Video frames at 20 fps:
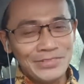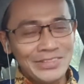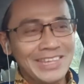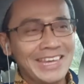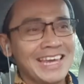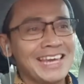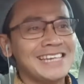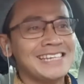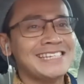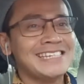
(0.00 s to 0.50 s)

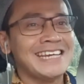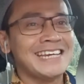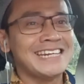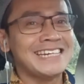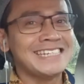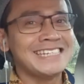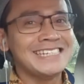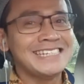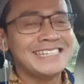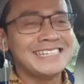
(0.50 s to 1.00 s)
saya
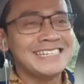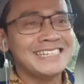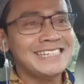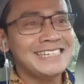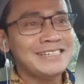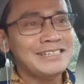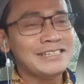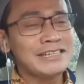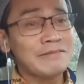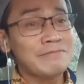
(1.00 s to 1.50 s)
sharing di sini
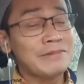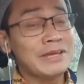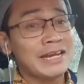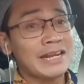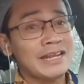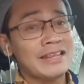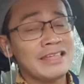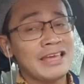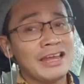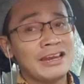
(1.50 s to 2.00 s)
saya
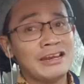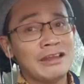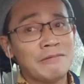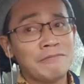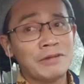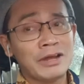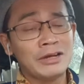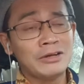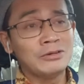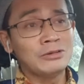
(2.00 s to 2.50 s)
biarkan saya
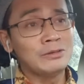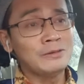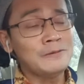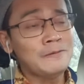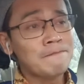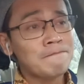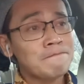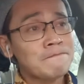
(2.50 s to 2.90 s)
endapkan dulu